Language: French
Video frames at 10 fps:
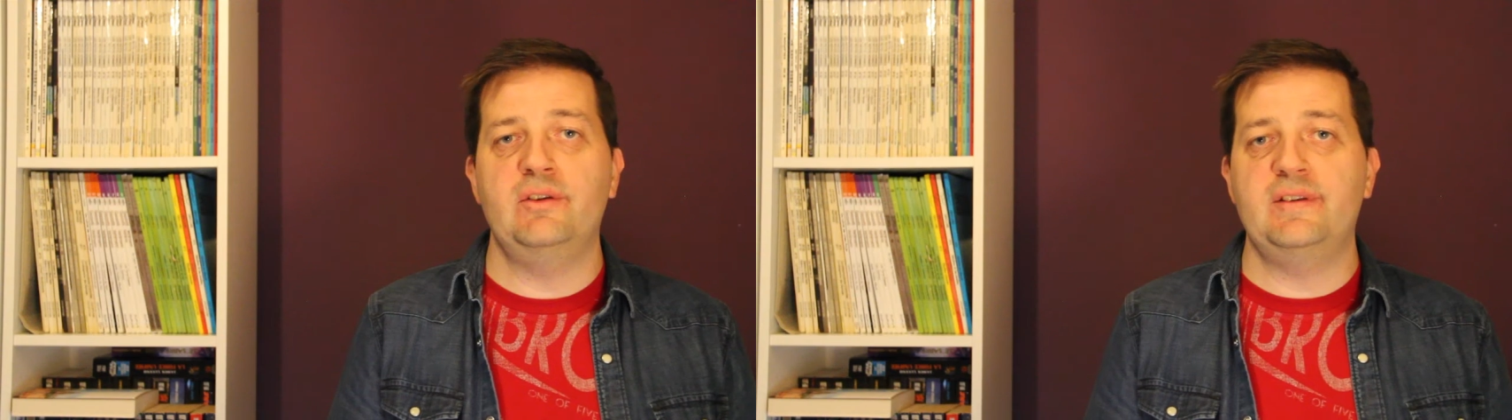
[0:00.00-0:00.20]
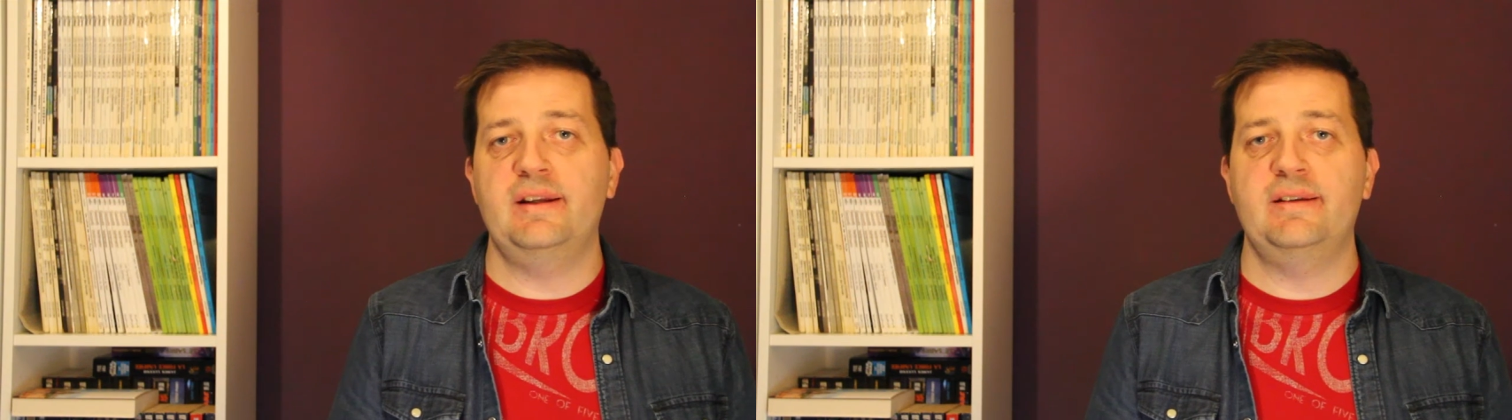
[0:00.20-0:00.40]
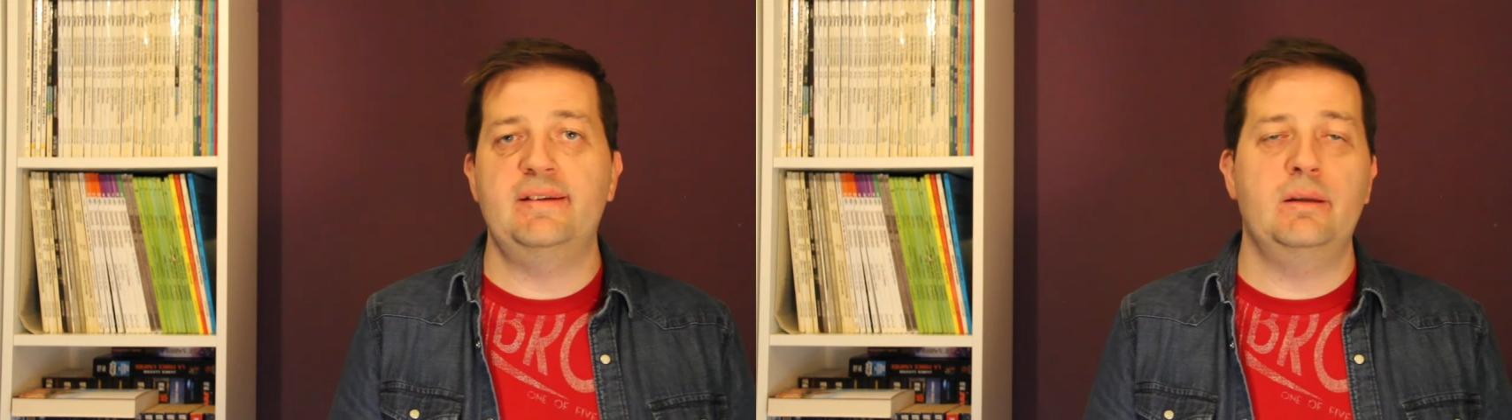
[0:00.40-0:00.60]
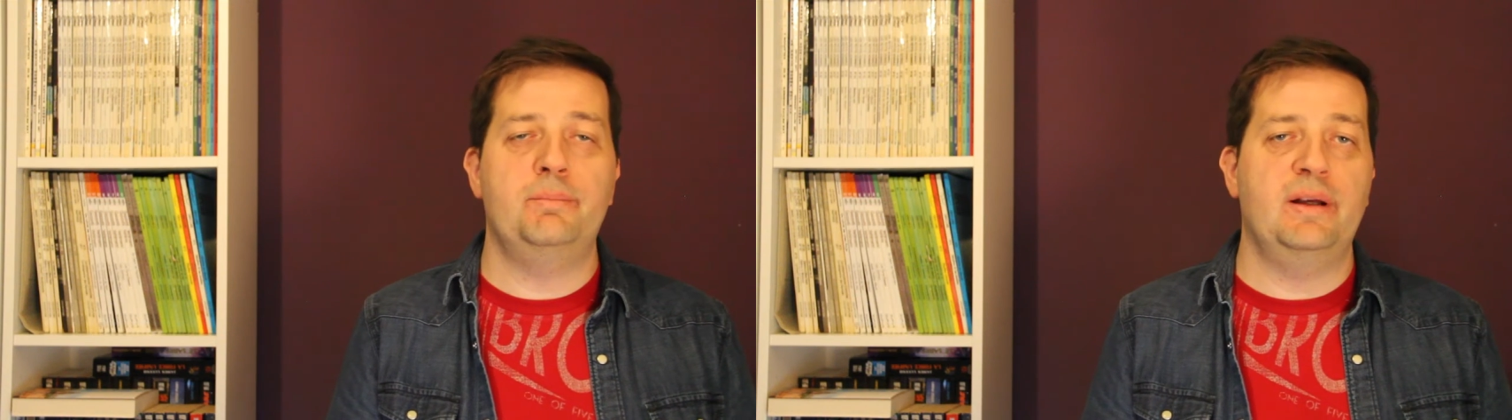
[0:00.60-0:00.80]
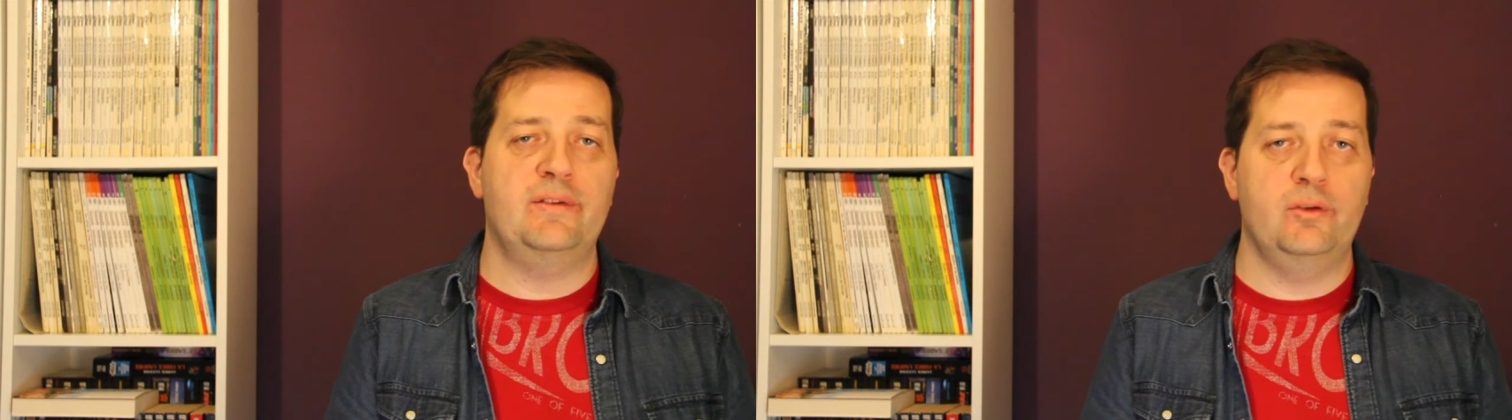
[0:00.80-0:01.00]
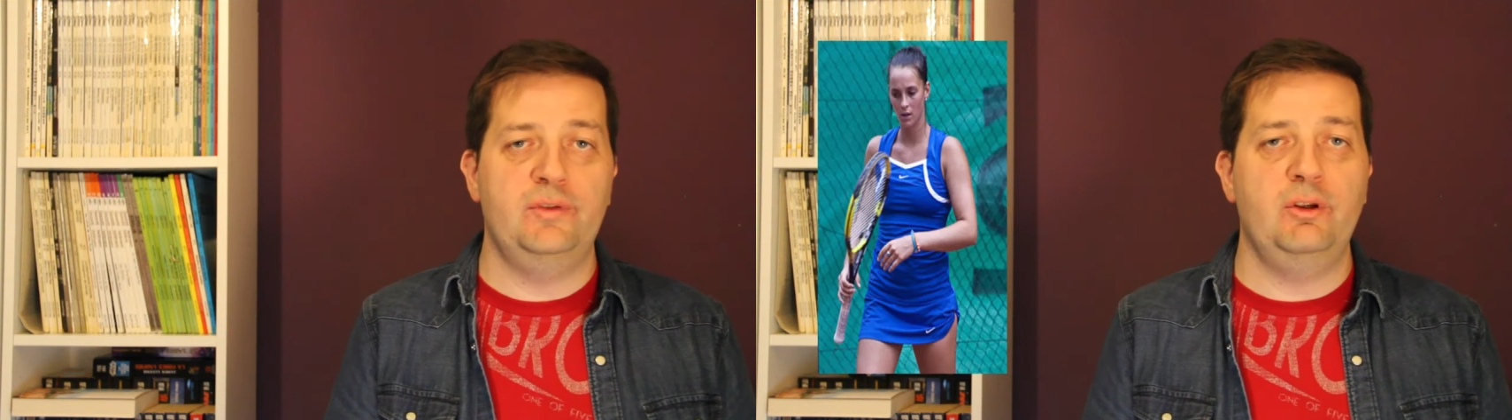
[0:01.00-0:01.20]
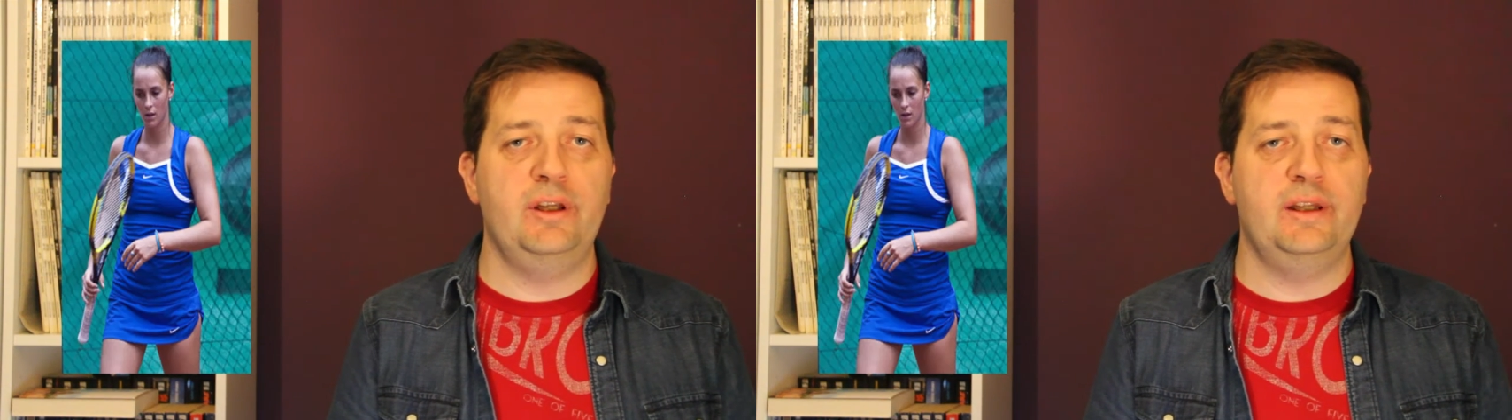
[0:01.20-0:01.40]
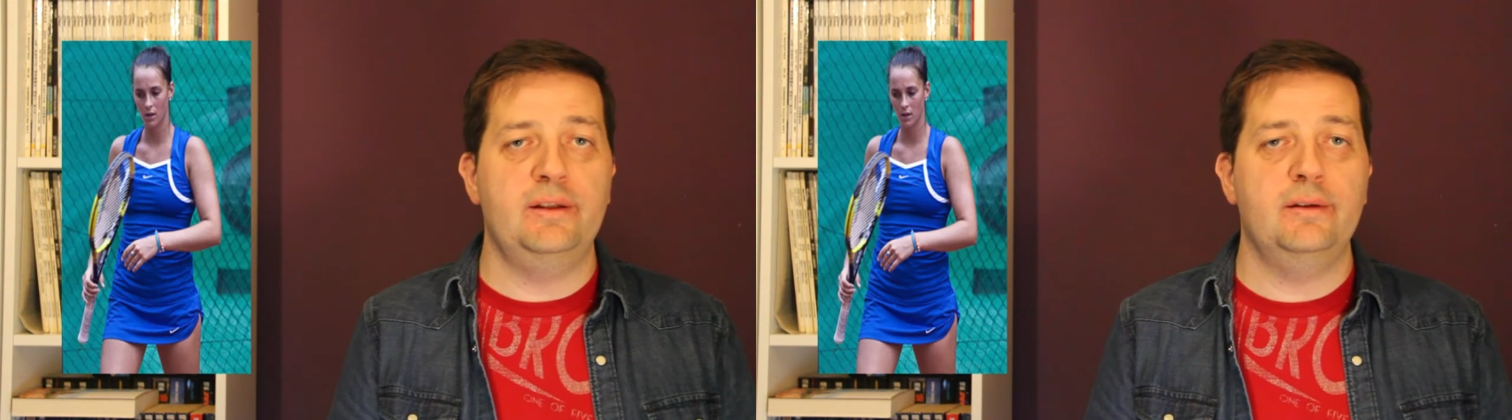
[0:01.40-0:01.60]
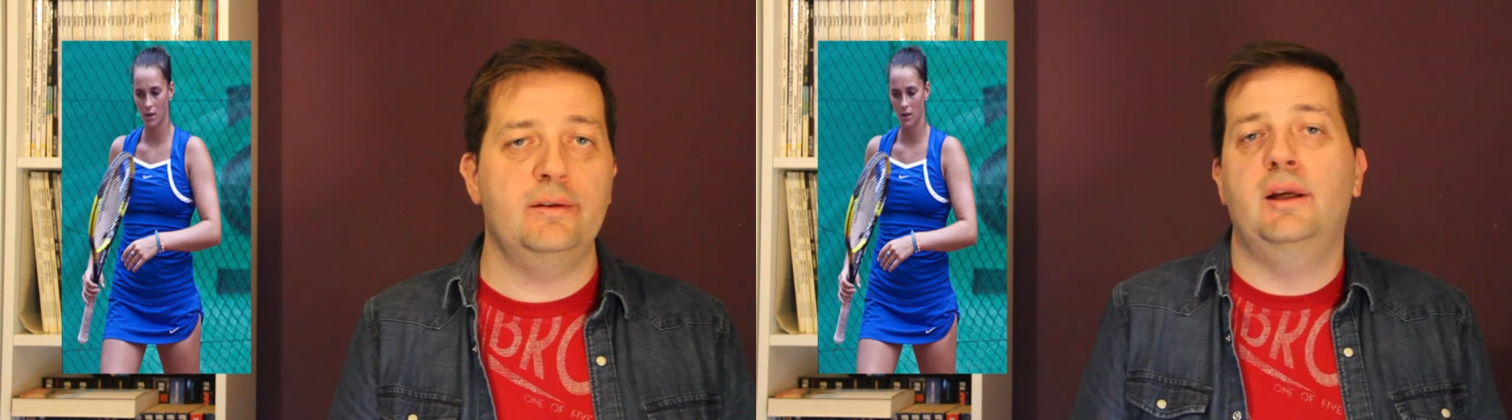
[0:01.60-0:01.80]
le stade atteint par Sophie Oyen,